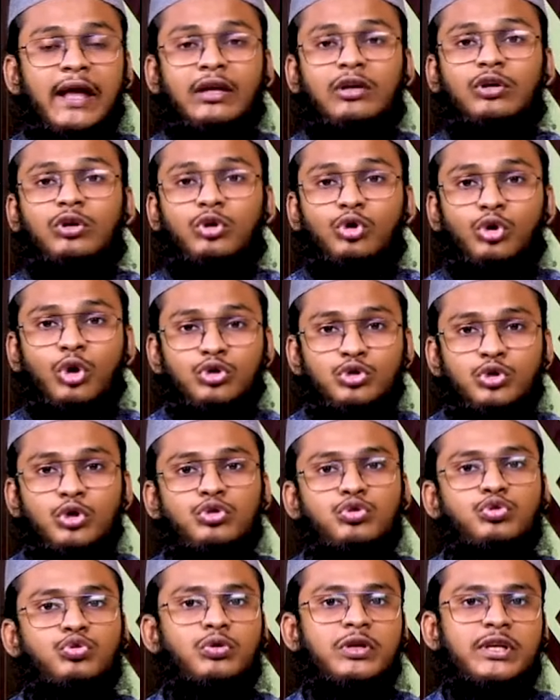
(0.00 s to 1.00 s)
এক রসদ
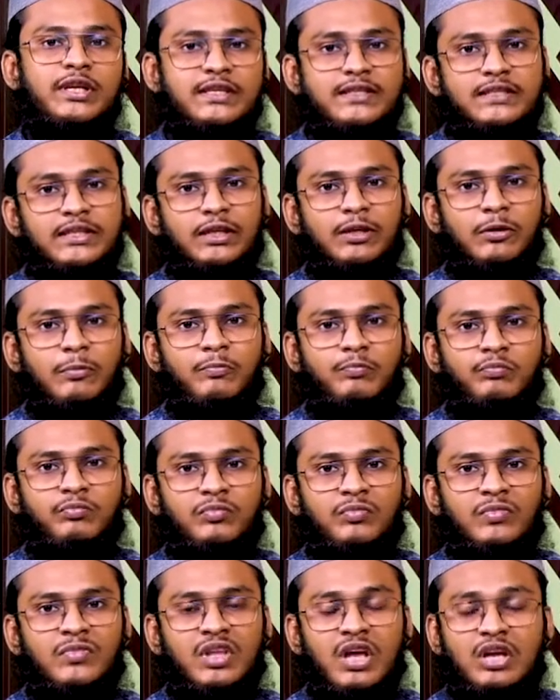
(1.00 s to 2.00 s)
জুগিয়েছেন
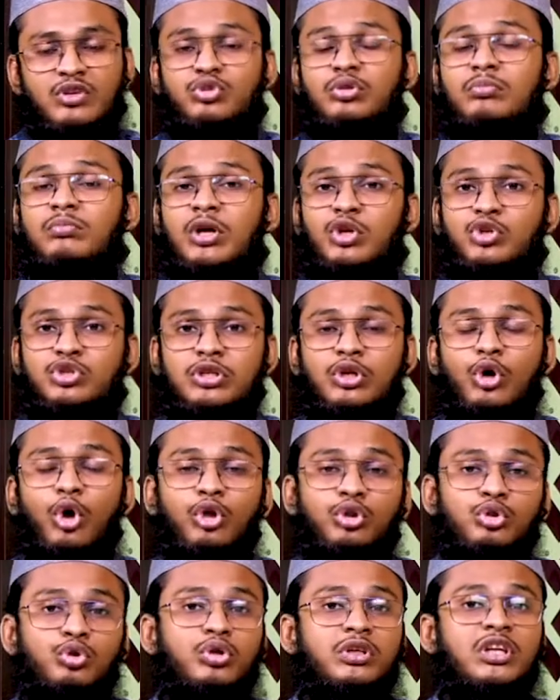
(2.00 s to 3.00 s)
একজন মানুষের
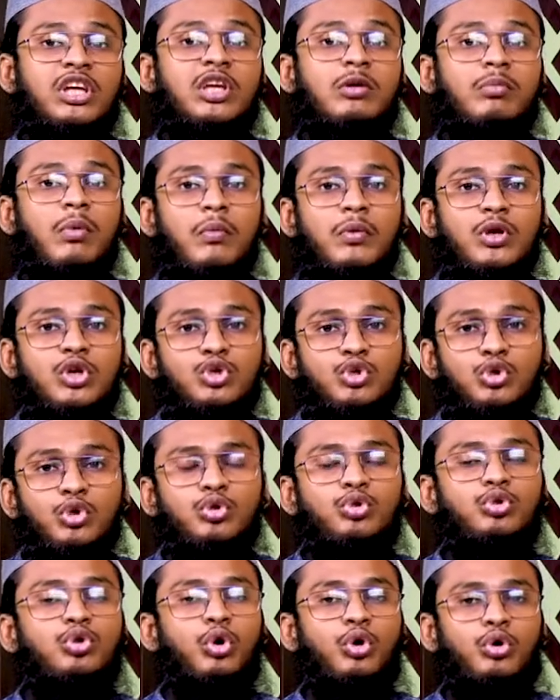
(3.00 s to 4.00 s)
অন্তরকে কিভাবে
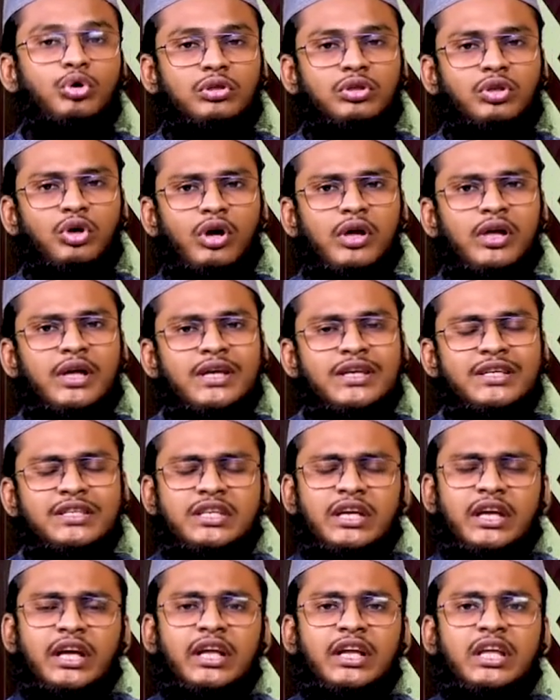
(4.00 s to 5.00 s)
শুদ্ধ করতে হয়
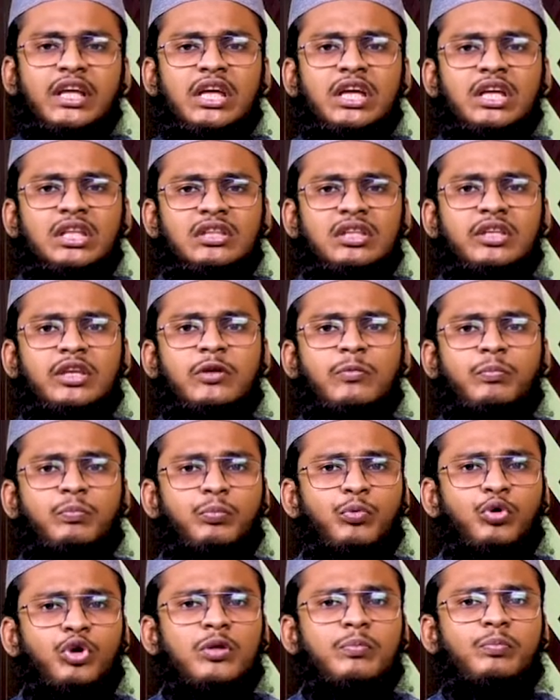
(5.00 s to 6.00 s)
সেখানে তিনি
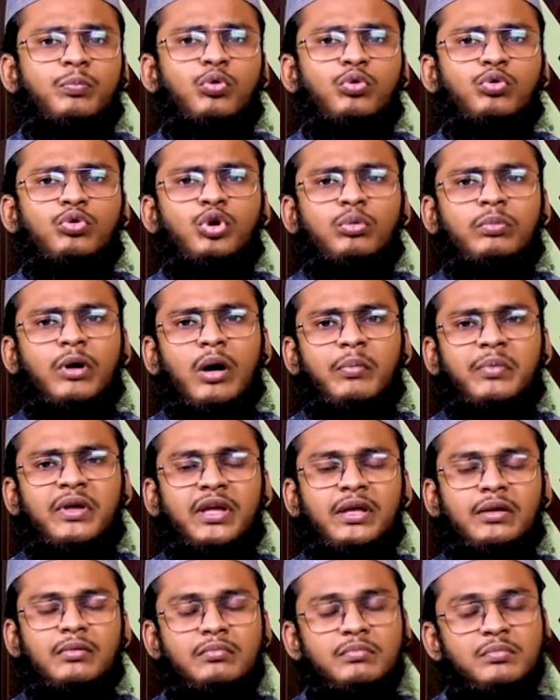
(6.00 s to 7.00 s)
পরিপূর্ণভাবে
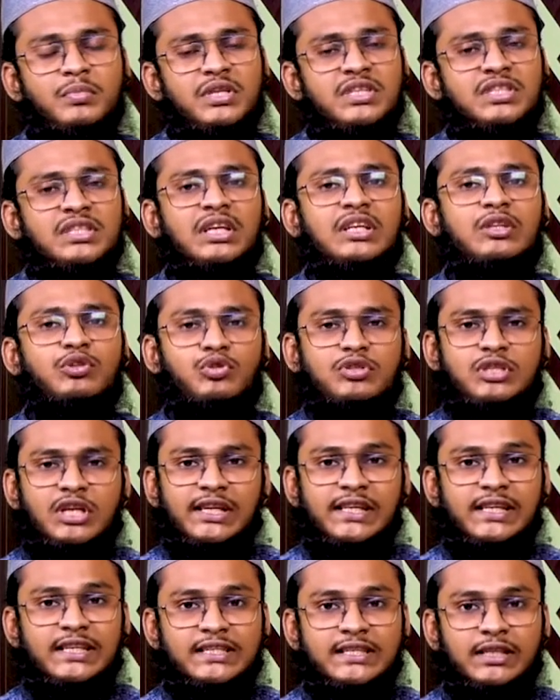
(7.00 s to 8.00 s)
বিস্তারিত
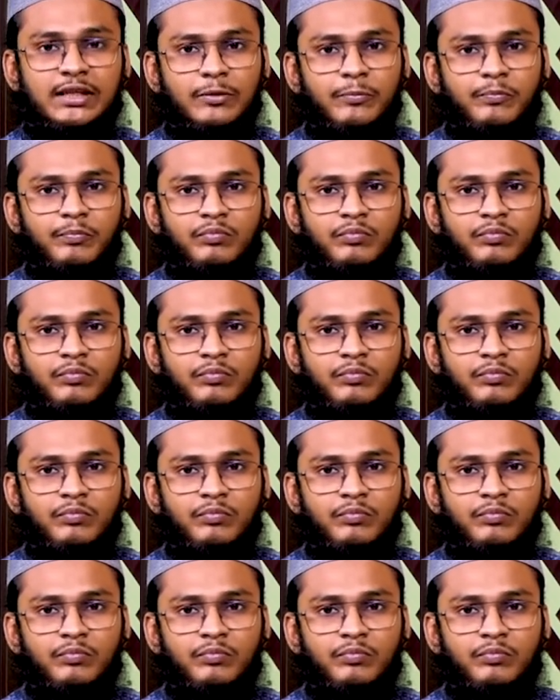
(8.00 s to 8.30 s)
জানিয়েছেন